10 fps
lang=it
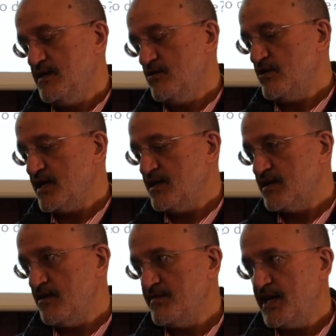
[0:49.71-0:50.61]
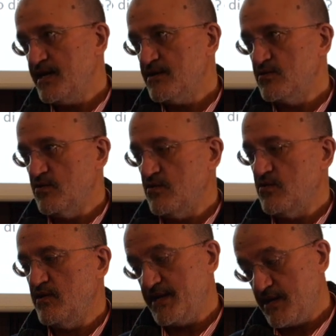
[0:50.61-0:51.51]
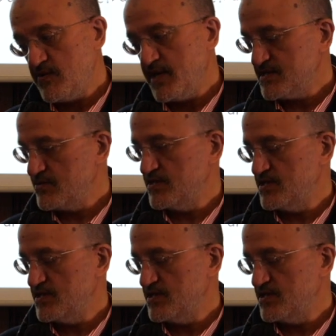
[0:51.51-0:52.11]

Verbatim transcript: l'orientamento era questo